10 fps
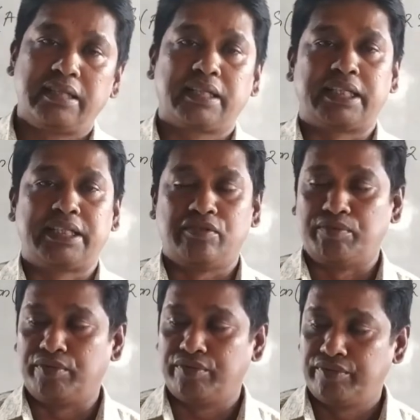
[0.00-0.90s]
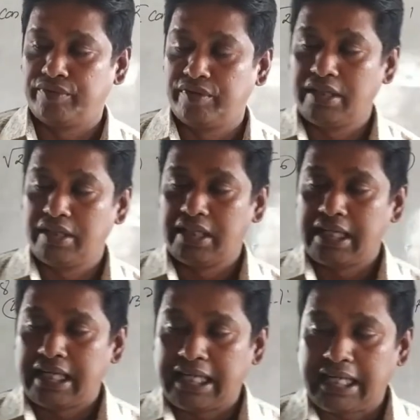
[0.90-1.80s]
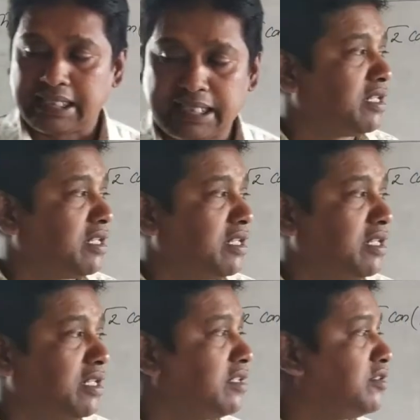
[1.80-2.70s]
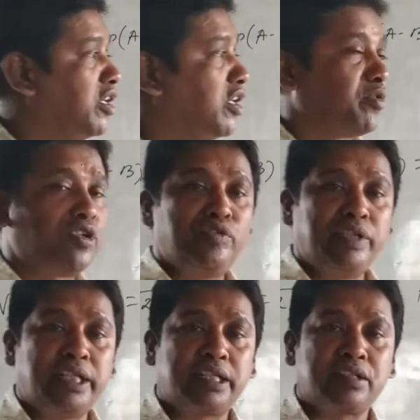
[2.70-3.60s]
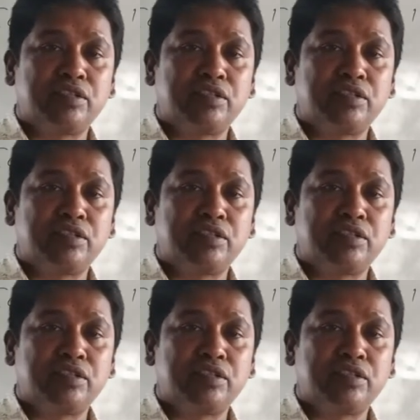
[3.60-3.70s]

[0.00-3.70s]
কাটিয়ে উঠব আজকে আমরা নয় পয়েন্ট দুইয়ের